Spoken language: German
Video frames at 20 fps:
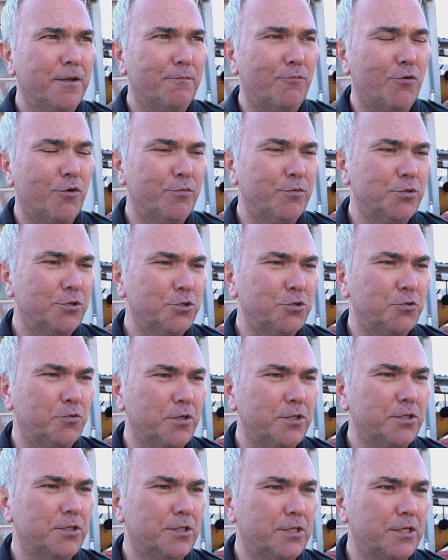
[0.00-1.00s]
machen wir das
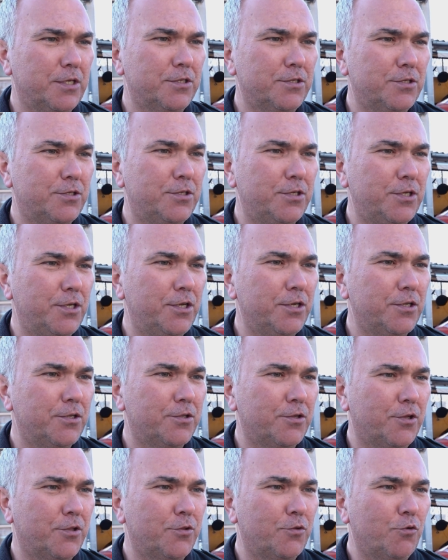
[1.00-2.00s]
stolz, dass sie
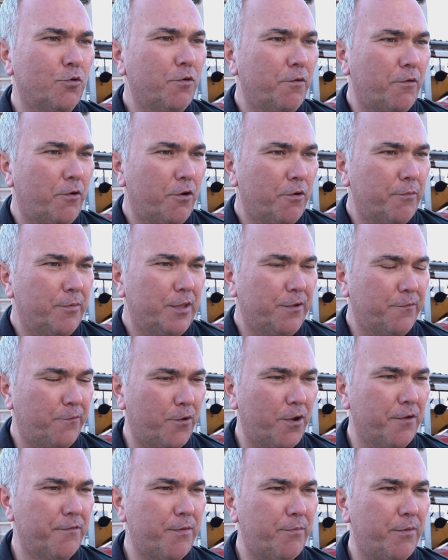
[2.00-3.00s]
dann doch auch bei der
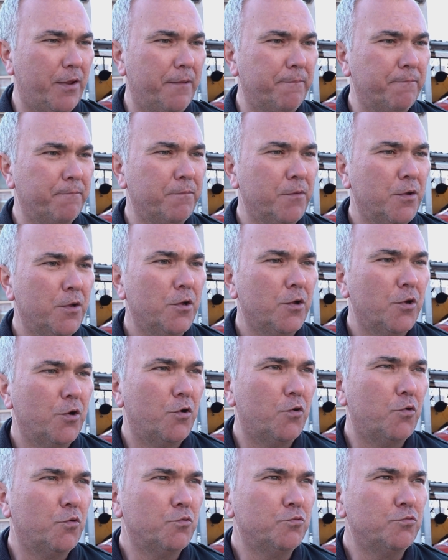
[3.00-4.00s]
Feuerwehr bleiben
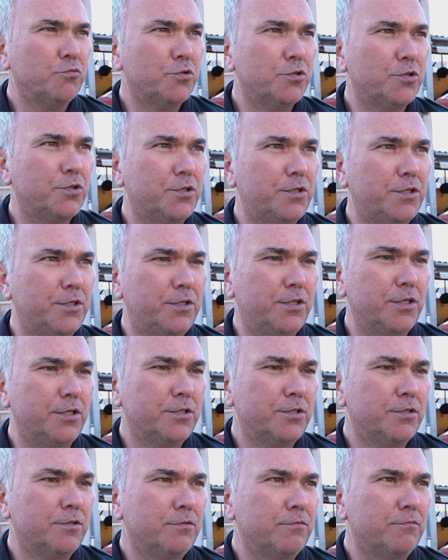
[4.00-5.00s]
und
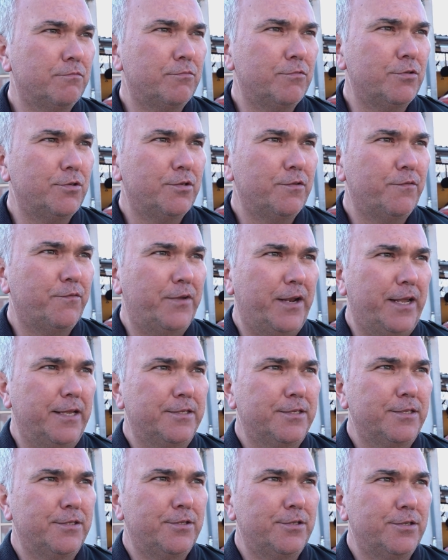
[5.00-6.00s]
diesen, diese
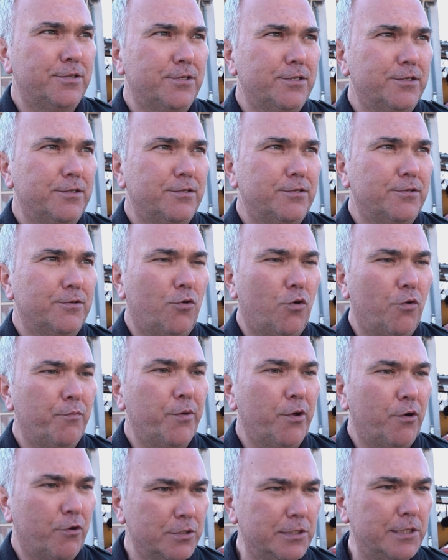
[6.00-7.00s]
Freizeit, dieses
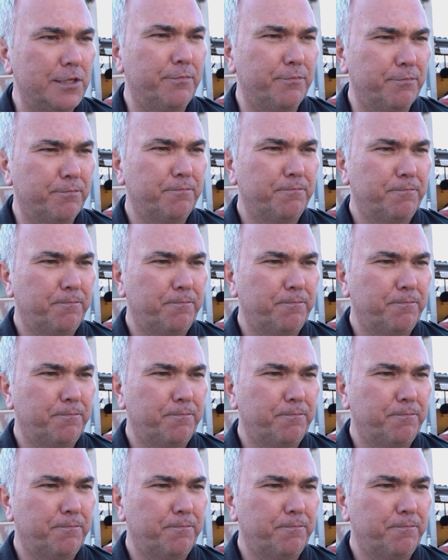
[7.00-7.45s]
Hobby ausleben.